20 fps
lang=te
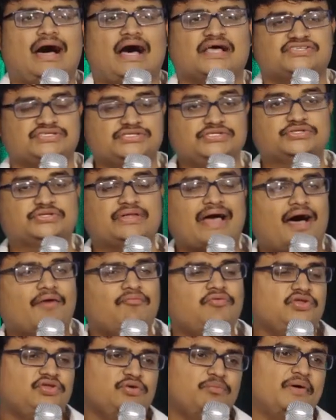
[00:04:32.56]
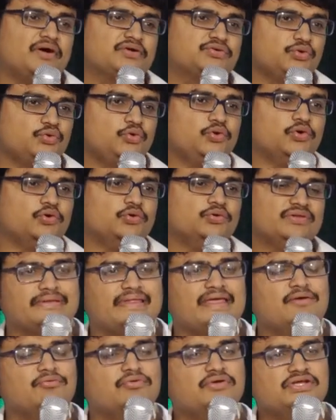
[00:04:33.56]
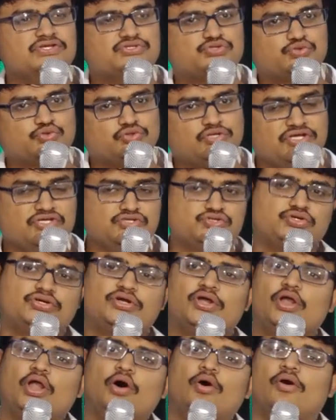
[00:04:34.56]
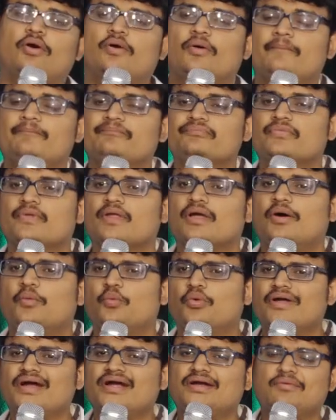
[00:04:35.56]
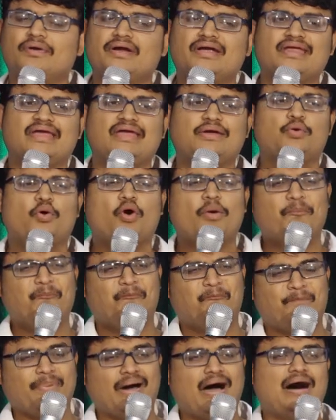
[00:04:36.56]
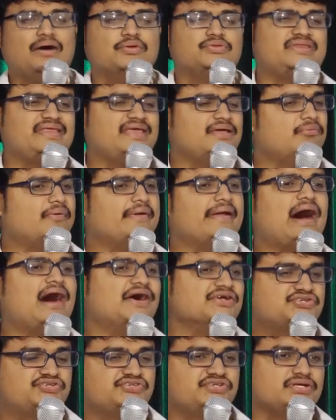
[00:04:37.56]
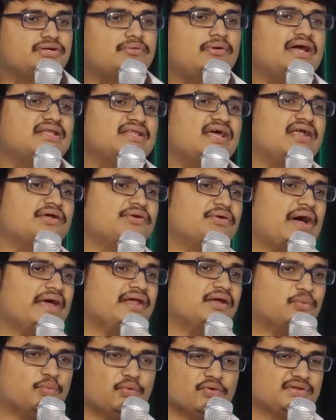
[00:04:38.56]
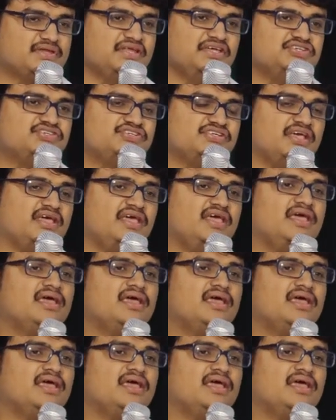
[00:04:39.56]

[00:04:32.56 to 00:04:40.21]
అసలు తావీదు భక్తుడు దేవుణ్ణి స్థుతించుటలో ఉన్నటువంటి గొప్ప తీవ్ర ఆశీర్వాదాలను ఆయన గుర్తించి